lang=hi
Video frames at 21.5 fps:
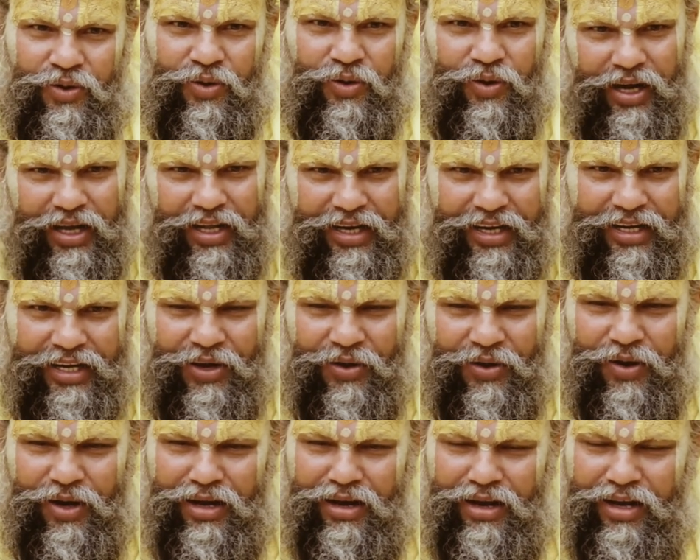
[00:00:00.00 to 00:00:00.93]
और हरि की
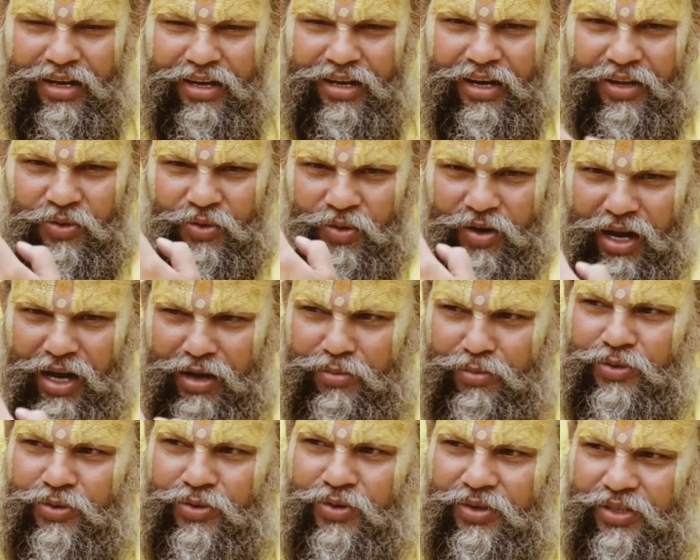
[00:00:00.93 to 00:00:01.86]
अवहेलना करे तो काक
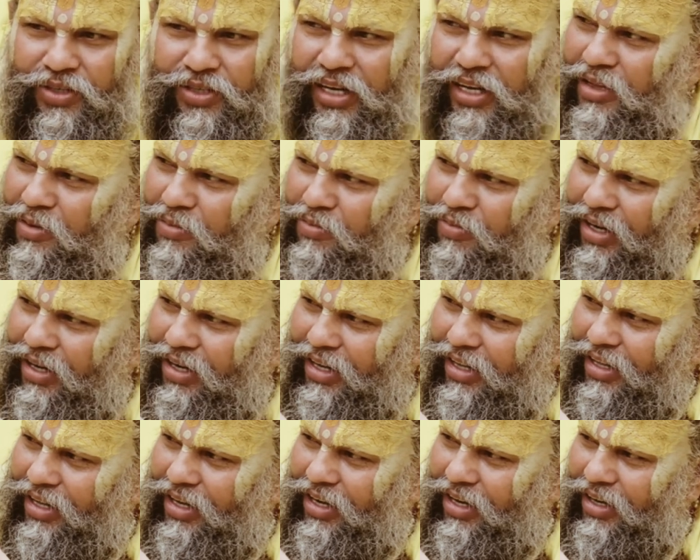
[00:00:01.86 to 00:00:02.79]
भूषण चरित्र पढ़
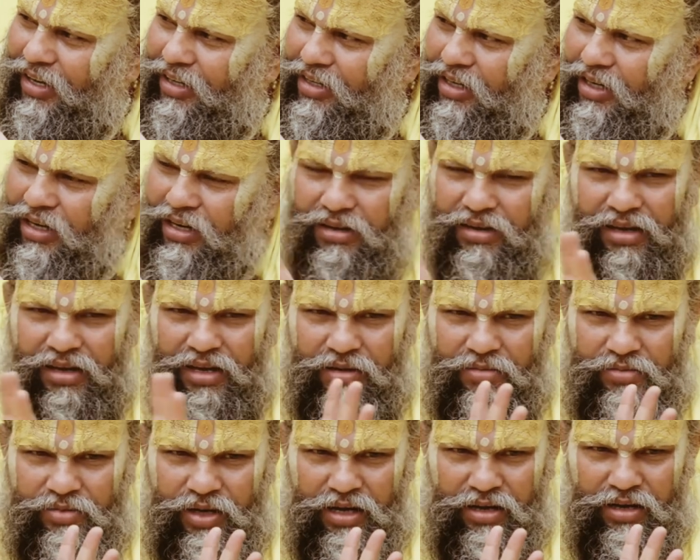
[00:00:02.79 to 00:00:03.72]
के देख लीजिए
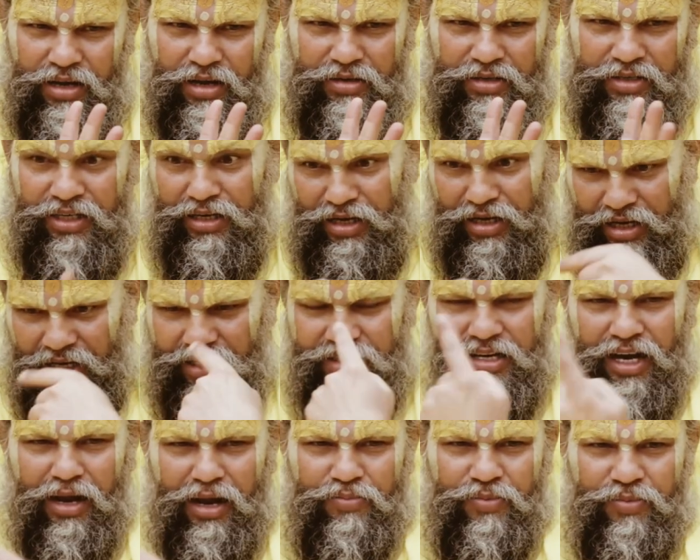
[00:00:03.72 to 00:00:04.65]
शंकर जी ने ही
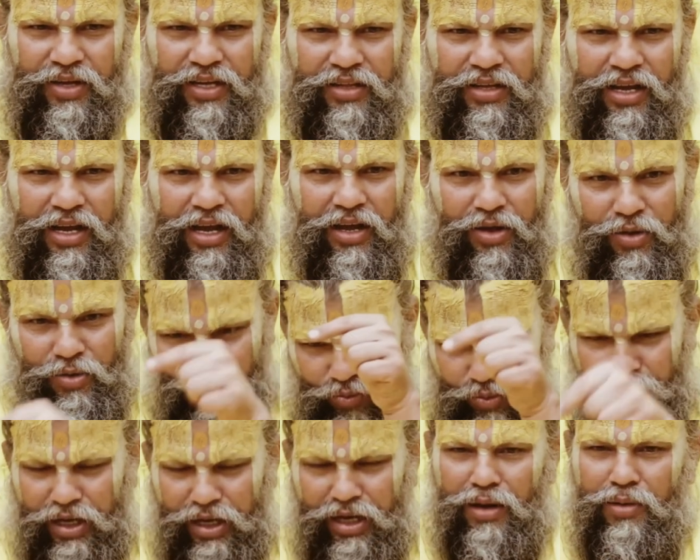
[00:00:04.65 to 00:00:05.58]
श्राप दे दिया
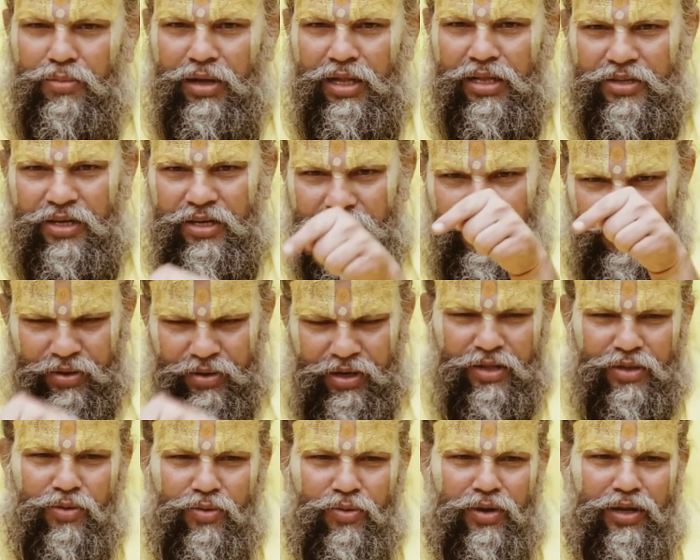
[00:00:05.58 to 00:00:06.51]
उन्हीं का मंत्र जप
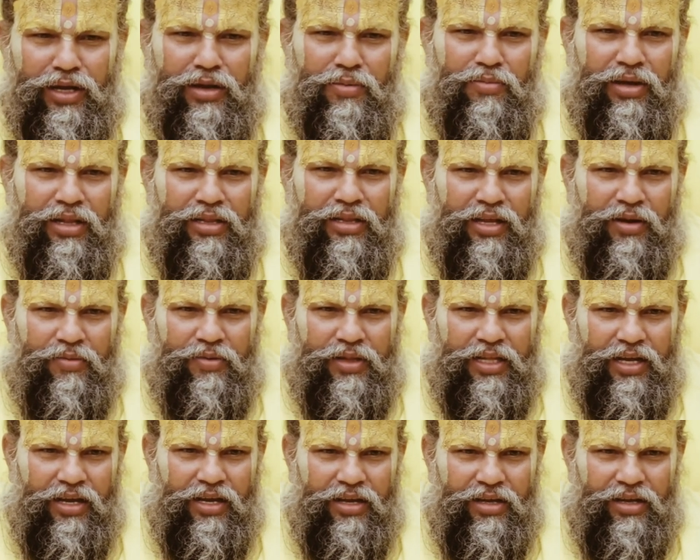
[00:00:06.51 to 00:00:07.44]
रहे थे उन्हीं के मंदिर
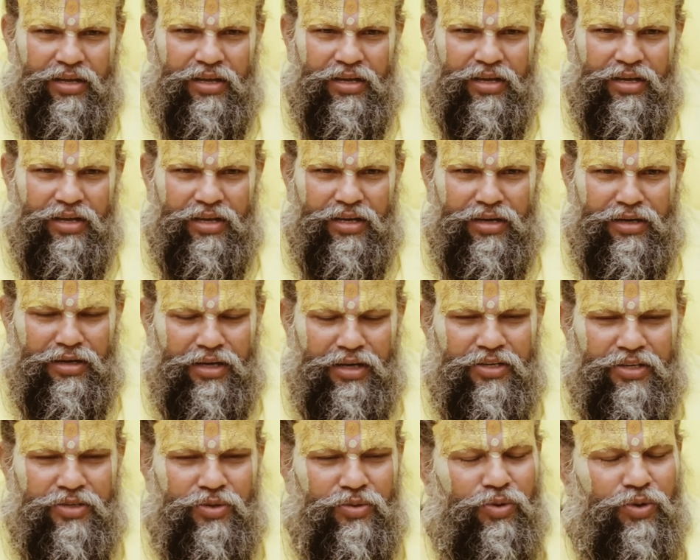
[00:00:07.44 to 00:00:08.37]
में थे
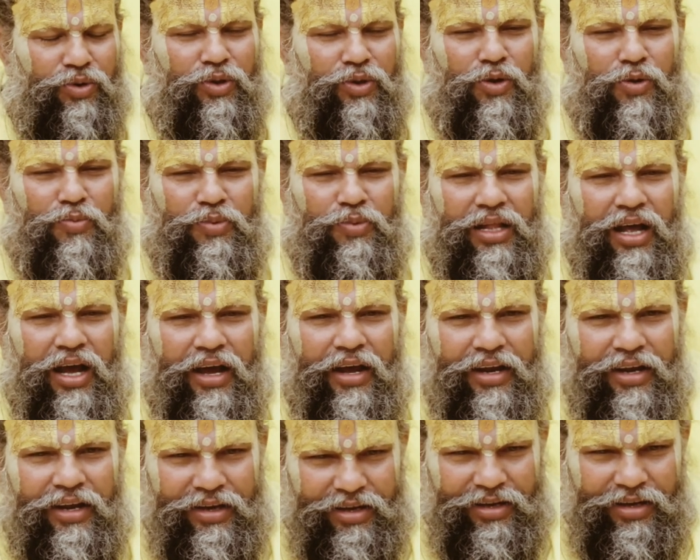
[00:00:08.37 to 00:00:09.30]
नीच गुरुदेव
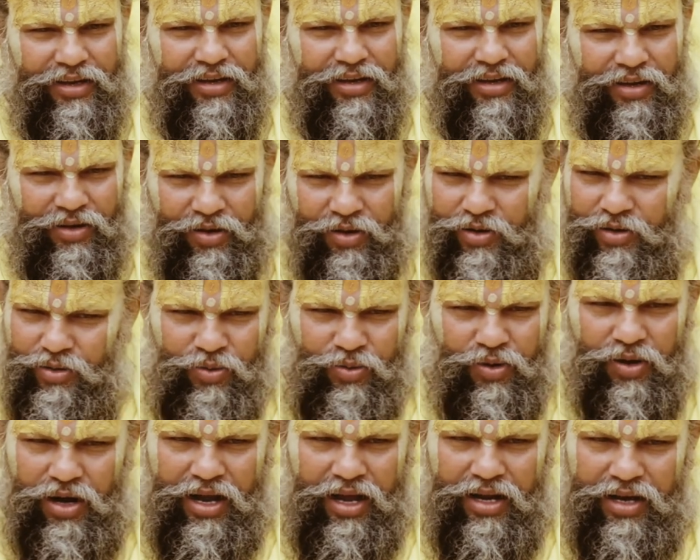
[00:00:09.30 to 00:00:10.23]
पधारे और तू
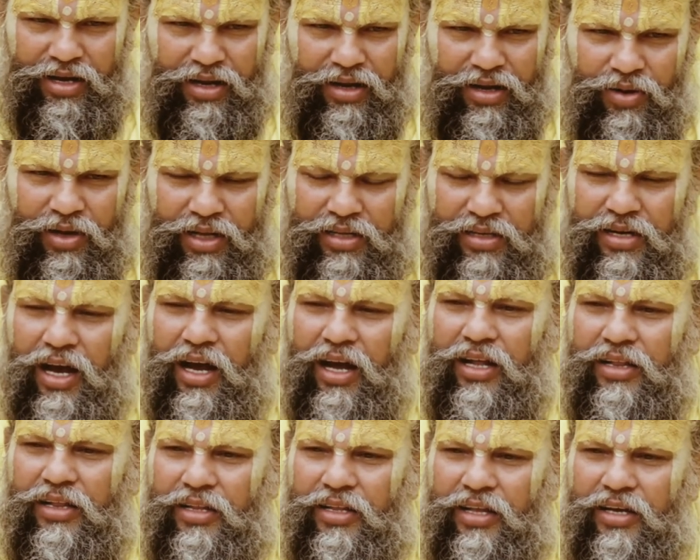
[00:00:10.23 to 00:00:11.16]
खड़ा नहीं हुआ
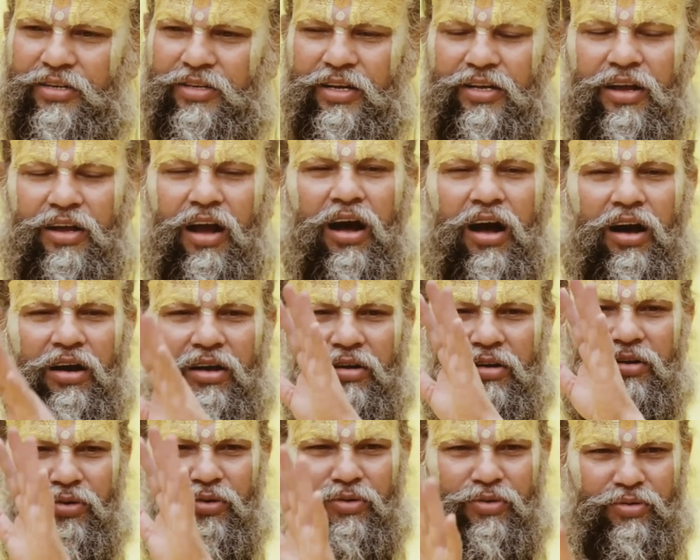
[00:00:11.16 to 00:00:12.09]
जा दस
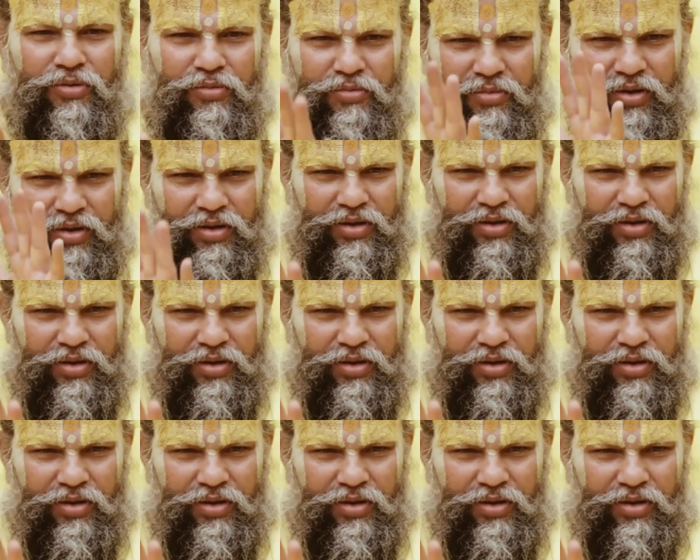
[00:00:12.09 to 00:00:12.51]
हजार योन